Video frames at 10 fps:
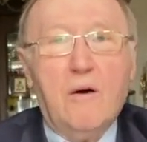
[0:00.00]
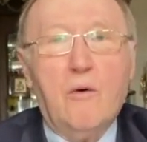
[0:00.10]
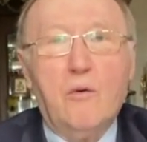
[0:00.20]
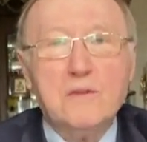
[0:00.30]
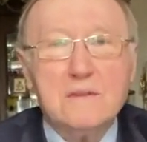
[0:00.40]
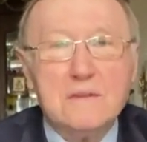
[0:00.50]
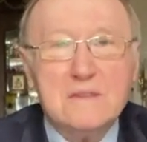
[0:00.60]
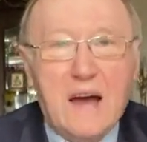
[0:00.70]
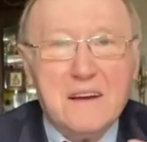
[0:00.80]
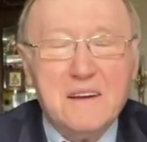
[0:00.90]
он
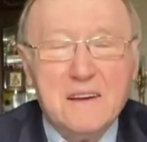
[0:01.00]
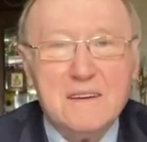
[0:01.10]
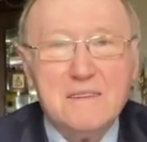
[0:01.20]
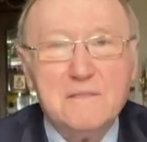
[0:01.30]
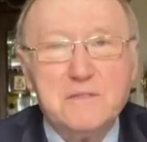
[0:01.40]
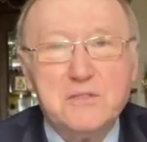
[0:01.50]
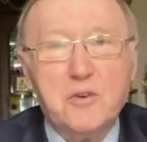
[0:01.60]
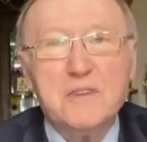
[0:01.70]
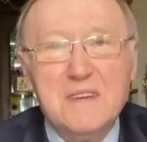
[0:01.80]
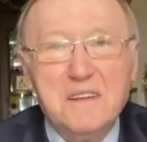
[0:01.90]
так
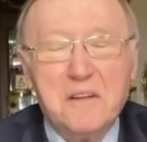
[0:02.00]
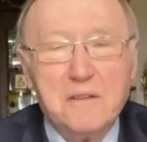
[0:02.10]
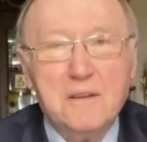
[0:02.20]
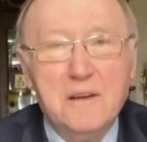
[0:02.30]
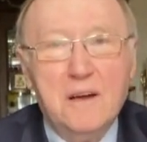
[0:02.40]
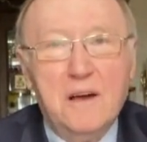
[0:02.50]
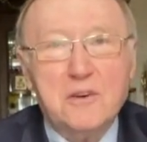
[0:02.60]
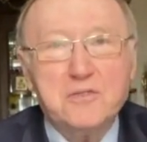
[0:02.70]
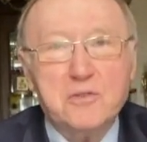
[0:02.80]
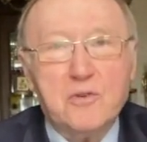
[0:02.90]
все делал,
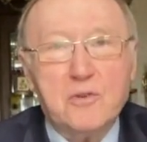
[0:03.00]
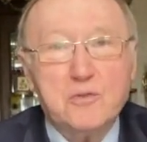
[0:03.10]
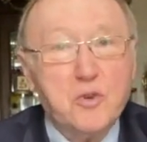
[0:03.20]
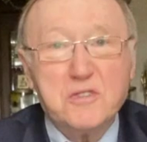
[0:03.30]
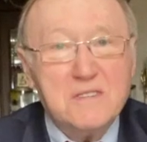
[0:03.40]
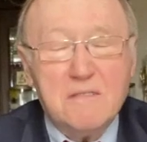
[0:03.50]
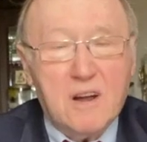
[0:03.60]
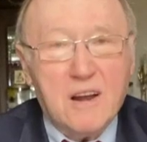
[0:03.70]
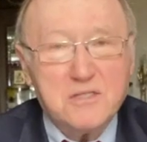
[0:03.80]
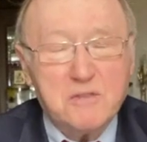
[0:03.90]
что тоже
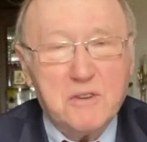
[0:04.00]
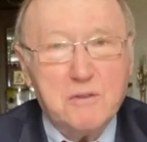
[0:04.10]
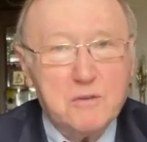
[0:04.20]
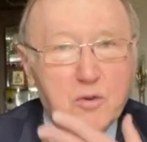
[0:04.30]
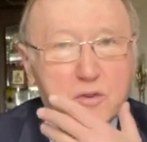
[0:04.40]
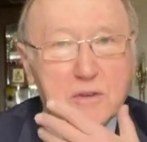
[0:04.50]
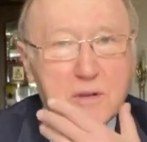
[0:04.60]
завораживал. Вот вроде